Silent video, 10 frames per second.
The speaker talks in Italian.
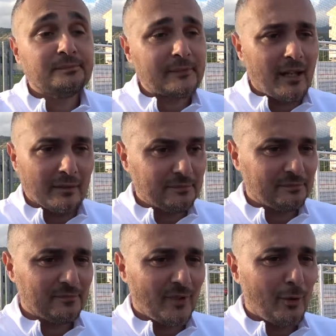Eh,
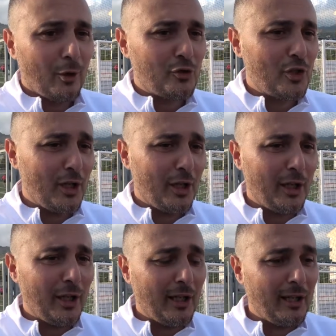
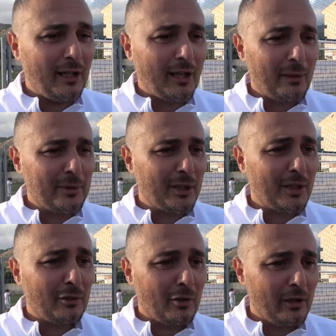oggi è capitato a
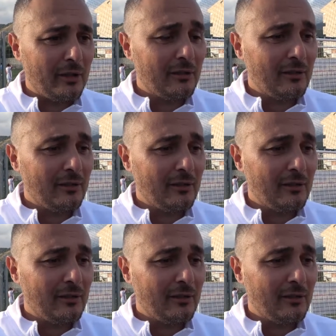noi,